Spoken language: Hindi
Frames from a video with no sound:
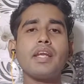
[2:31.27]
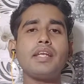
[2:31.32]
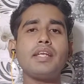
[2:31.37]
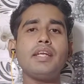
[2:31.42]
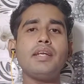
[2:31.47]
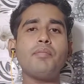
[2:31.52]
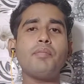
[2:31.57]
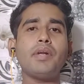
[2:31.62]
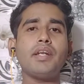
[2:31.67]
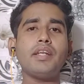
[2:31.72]

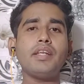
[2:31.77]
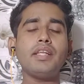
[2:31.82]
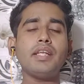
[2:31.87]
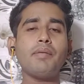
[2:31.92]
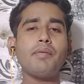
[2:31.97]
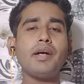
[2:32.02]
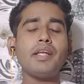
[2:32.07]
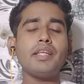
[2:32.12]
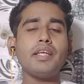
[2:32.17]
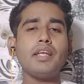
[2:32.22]
ये बटन
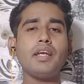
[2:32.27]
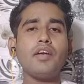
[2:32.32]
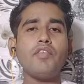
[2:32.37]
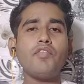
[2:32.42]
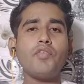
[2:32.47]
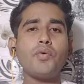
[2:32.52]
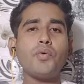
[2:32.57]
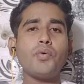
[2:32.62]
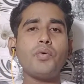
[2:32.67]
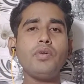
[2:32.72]
दबा देना है
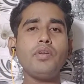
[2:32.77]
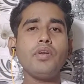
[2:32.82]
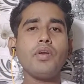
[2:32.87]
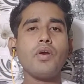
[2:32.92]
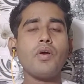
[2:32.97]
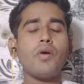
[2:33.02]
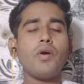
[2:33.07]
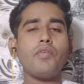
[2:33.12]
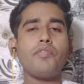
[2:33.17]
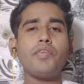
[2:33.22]
फोर
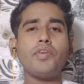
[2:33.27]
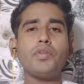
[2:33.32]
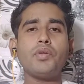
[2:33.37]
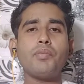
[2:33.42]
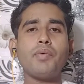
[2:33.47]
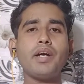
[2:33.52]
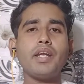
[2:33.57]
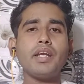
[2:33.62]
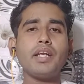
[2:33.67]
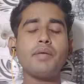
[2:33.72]
और फिर
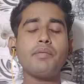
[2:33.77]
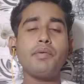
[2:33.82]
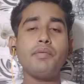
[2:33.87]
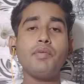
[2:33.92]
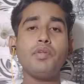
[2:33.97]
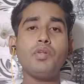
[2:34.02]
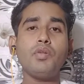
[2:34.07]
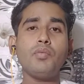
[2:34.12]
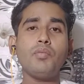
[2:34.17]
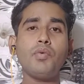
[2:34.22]
दोबारा कभी
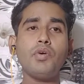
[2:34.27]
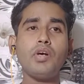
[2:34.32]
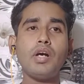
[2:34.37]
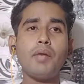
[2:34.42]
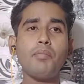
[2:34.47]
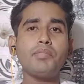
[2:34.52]
भी वो